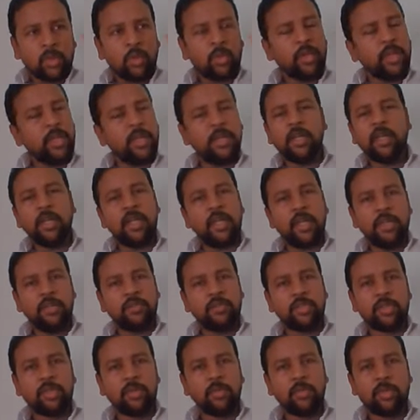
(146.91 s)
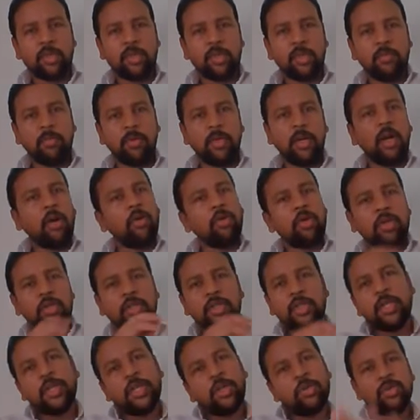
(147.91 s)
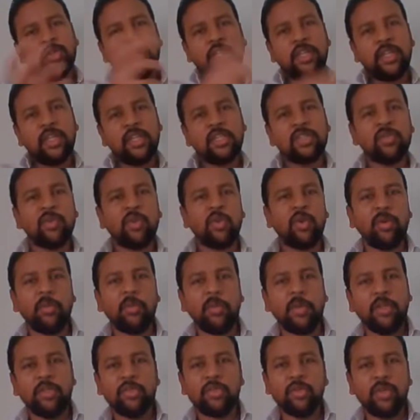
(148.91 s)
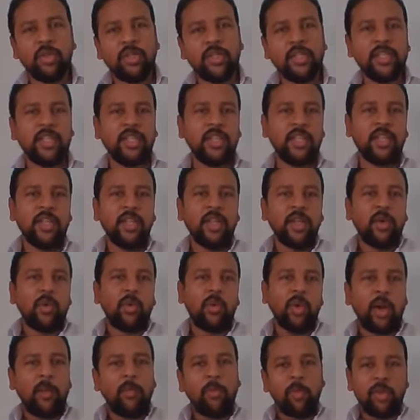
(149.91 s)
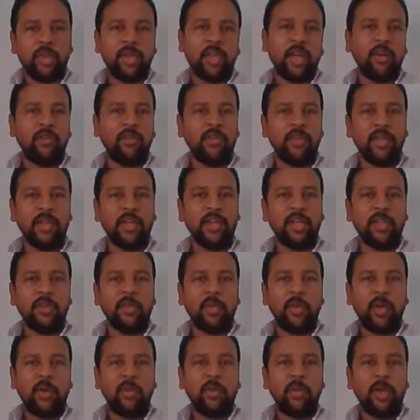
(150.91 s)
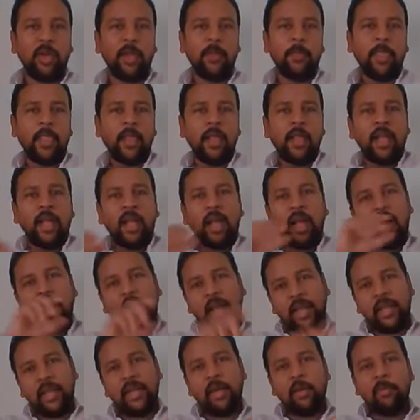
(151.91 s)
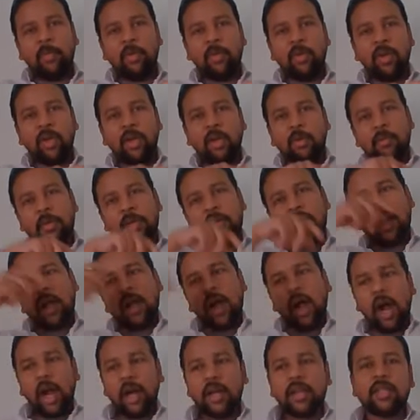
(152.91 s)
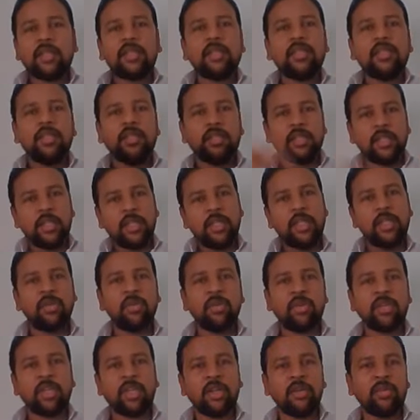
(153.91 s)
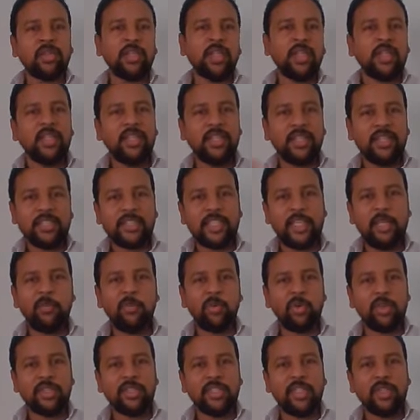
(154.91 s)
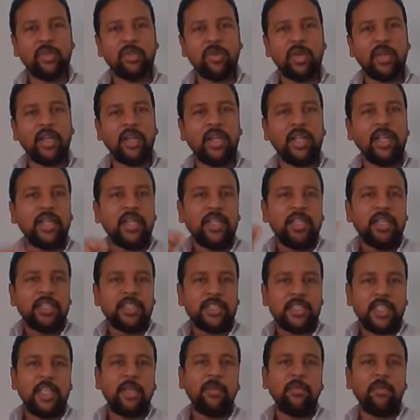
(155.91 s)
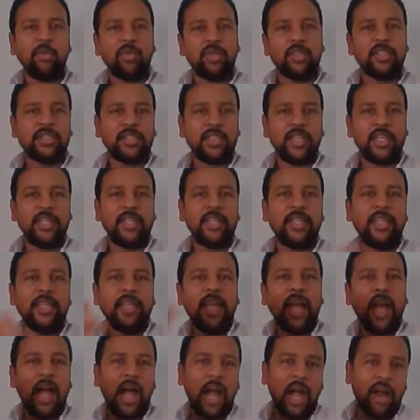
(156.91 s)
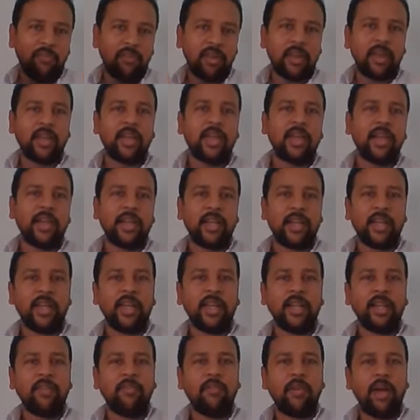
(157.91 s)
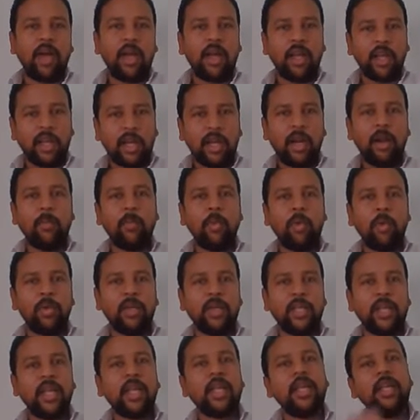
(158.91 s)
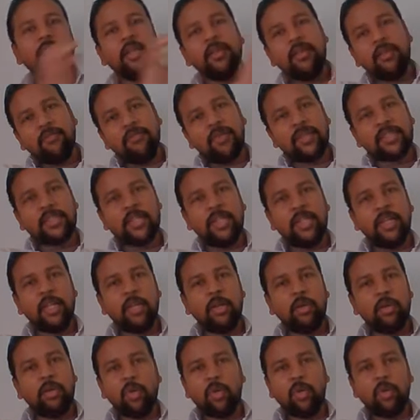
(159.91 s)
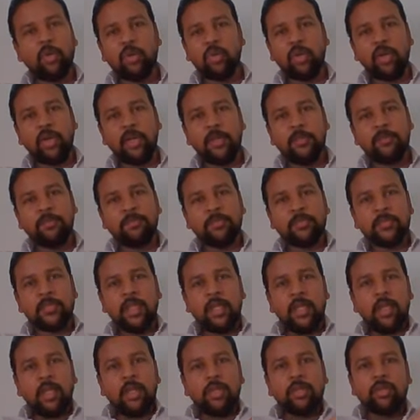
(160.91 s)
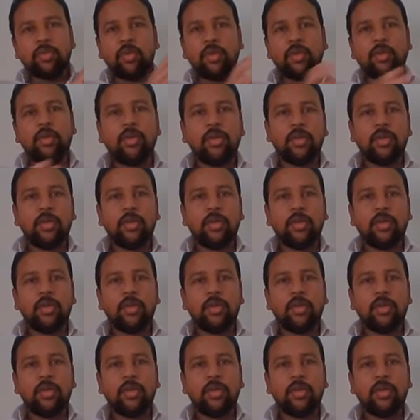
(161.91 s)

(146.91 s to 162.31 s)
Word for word: ஒரு இயர்லி இன்வெஸ்டர் ஒருத்தர் இருப்பாரு அவருக்கு வந்து ஹியூஜ் ரிட்டர்ன்ஸ் வரும் அப்படின்னு சொல்லிட்டு ஒரு அமௌண்ட் கிட்ட இருந்து வாங்குவாங்க என்ன பண்ணுவாங்க அப்படின்னா அடுத்து இன்னொருத்தனை வந்து அந்த ஸ்கீமுக்குள்ள சேர்த்துவாங்க ஸ்கீமுக்குள்ள சேர்த்தி அவங்க கிட்ட இருந்து வாங்குற அமௌண்ட்டை இங்க ஃபர்ஸ்ட்ல இருக்கிறவங்க கொடுத்துருவாங்க ஸோ